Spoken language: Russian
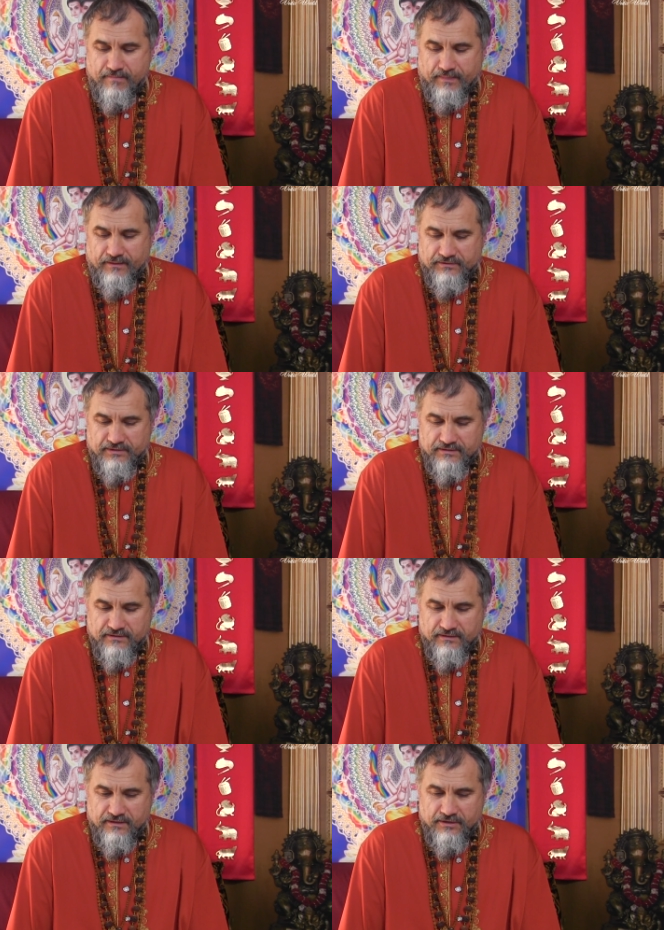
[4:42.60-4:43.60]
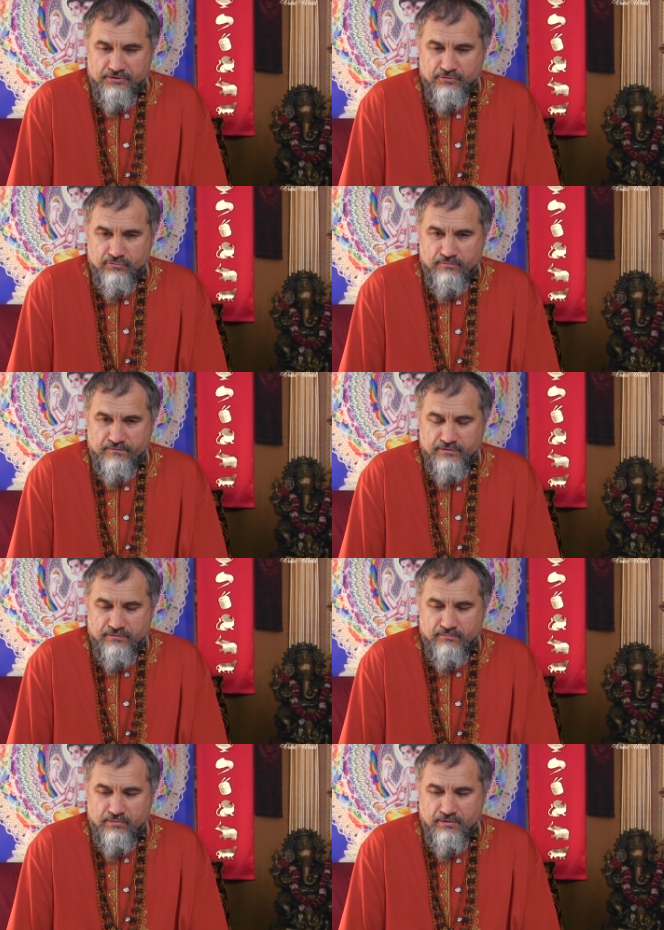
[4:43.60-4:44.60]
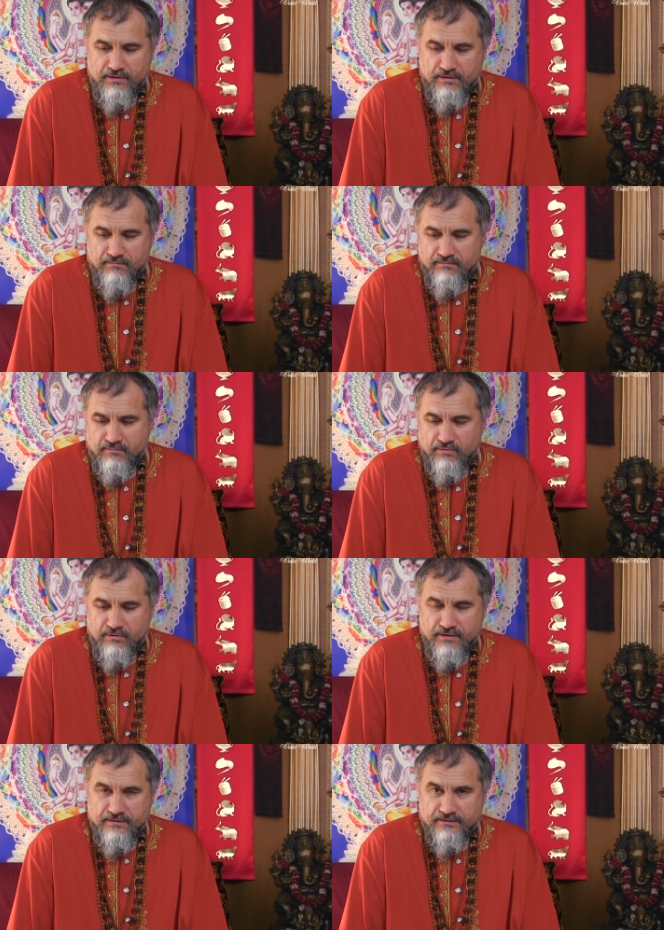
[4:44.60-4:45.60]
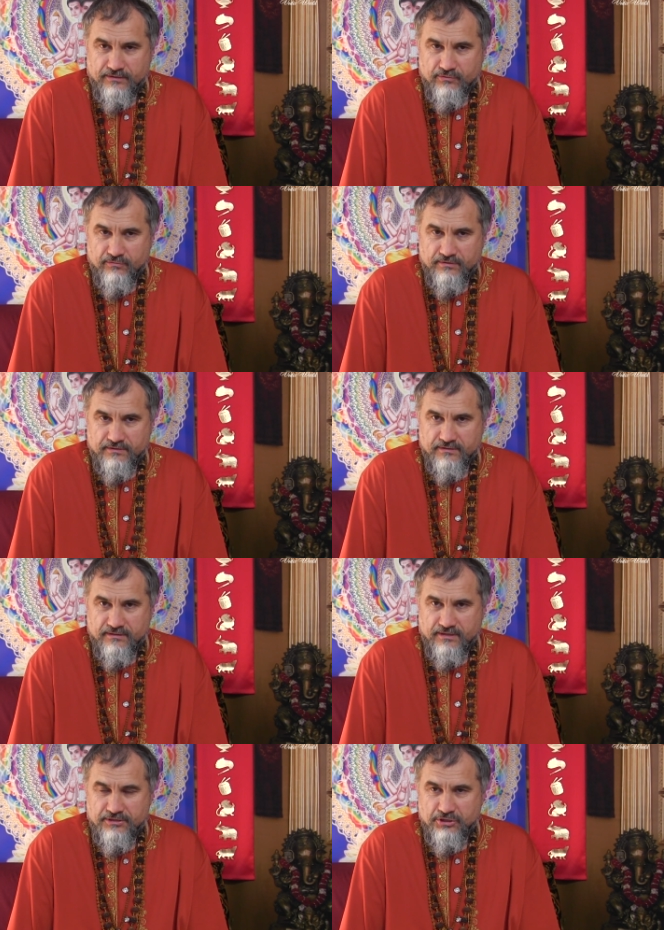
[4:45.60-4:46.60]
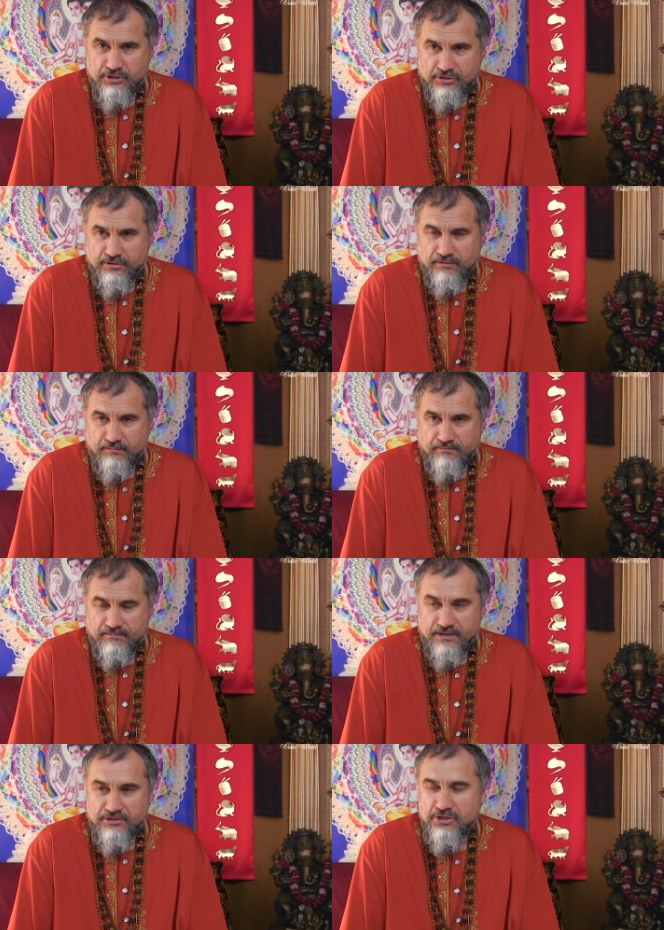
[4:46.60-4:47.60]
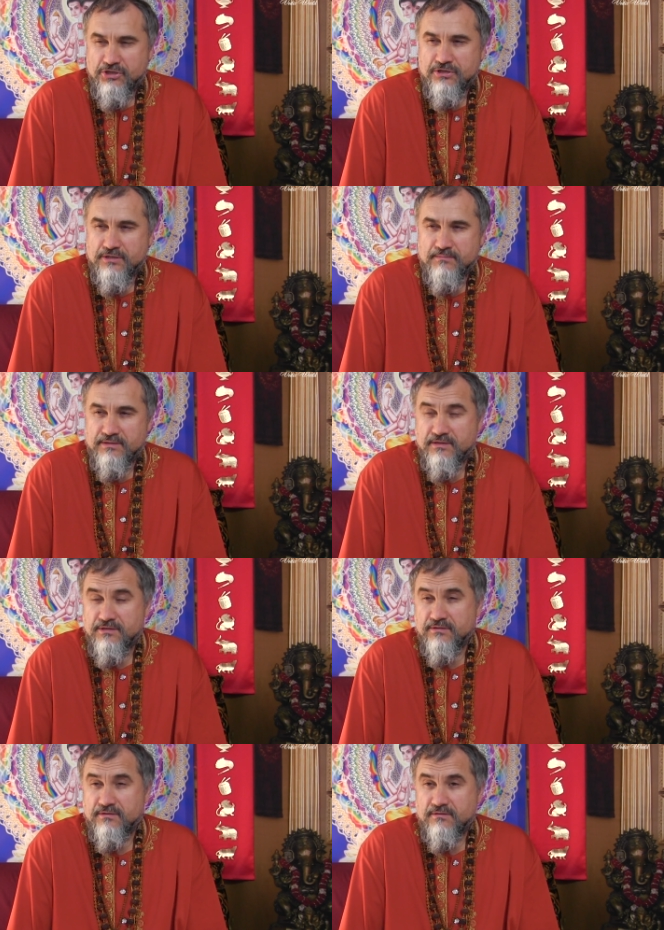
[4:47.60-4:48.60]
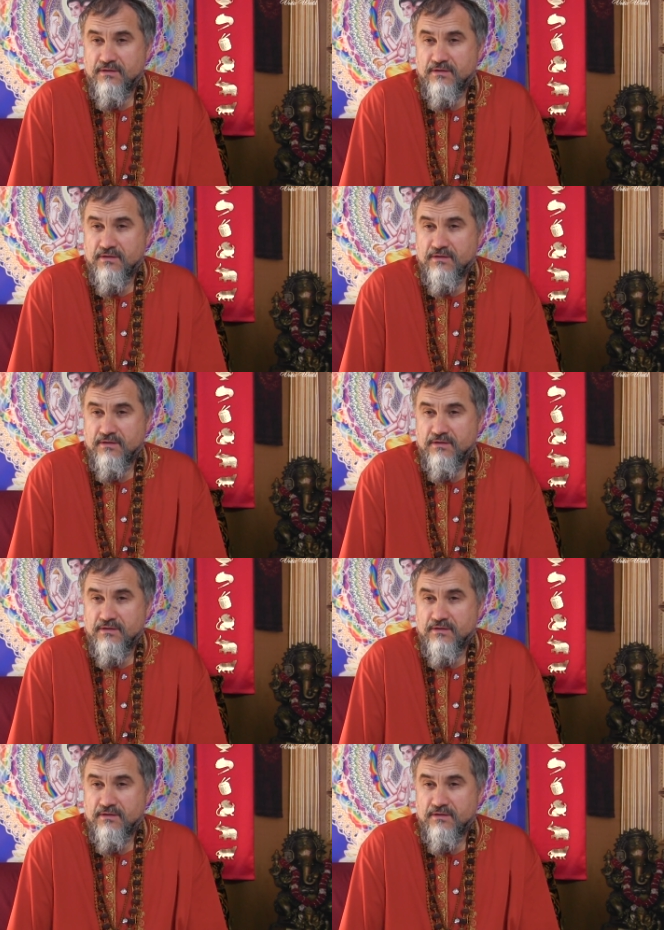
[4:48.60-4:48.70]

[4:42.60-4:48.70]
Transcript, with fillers: Наше тело, речь ум все более, более становятся очищенными. Очищенными значит –